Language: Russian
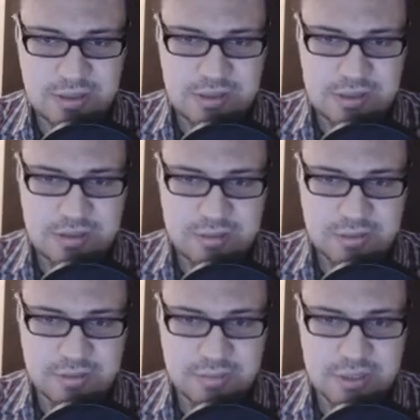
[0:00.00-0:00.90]

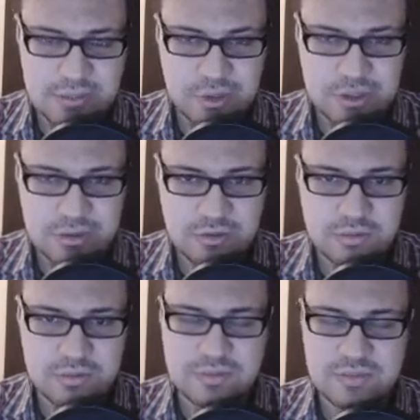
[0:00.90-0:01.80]
э, потому что,
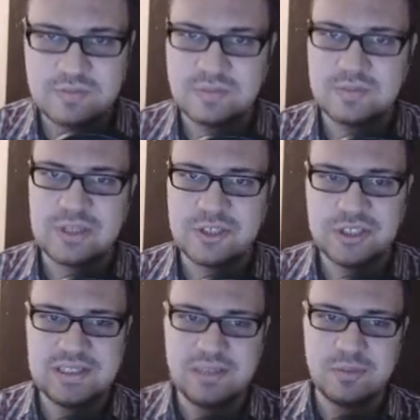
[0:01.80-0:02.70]
ну, наша
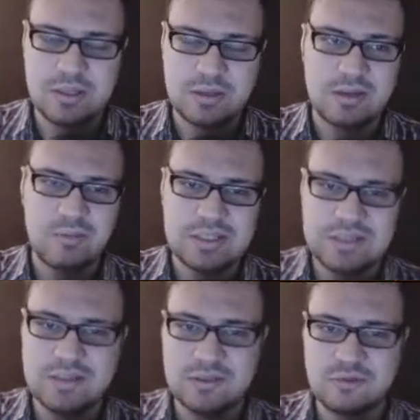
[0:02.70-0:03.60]
система, она
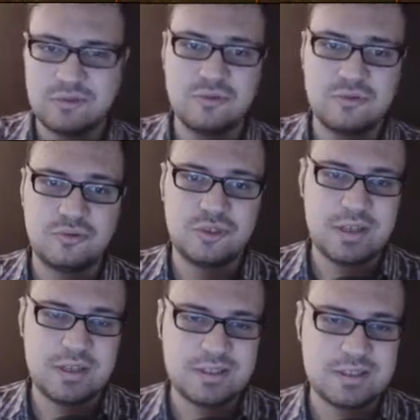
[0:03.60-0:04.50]
громоздилась,
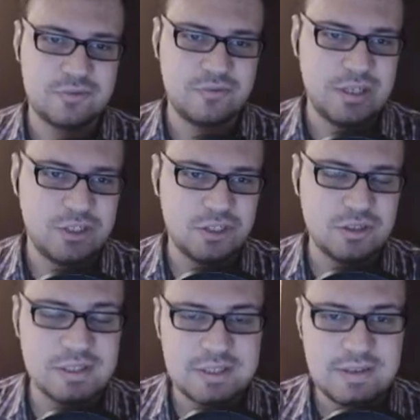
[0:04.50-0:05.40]
уширялась,
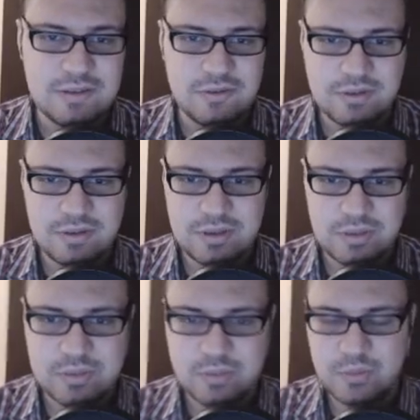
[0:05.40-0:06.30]
увеличилась
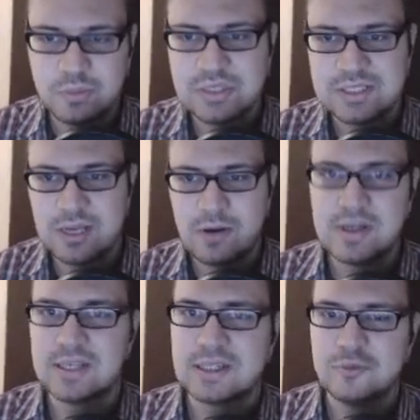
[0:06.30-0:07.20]
и мы подстраивали
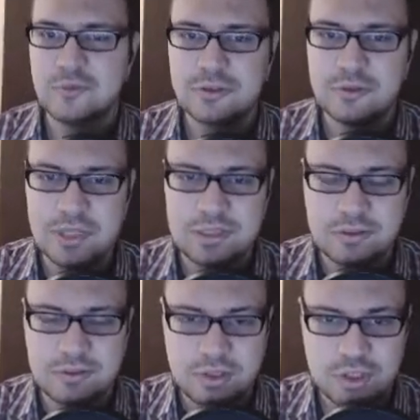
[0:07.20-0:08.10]
к тому, что есть. Но
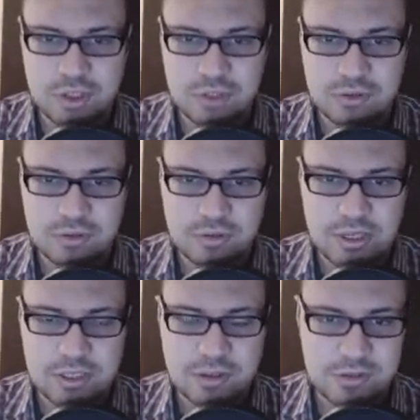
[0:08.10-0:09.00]
это не значит, что
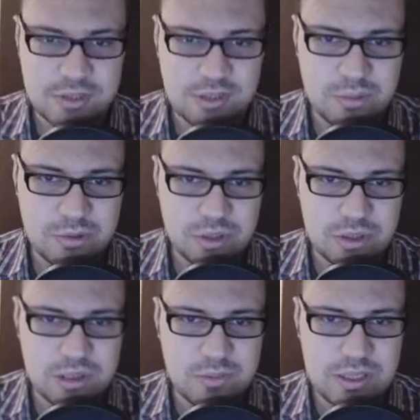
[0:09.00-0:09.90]
конечный результат был очень
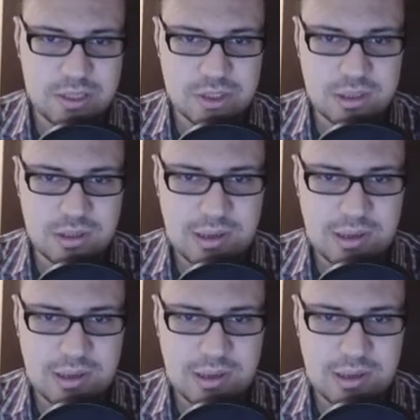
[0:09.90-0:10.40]
гармоничный.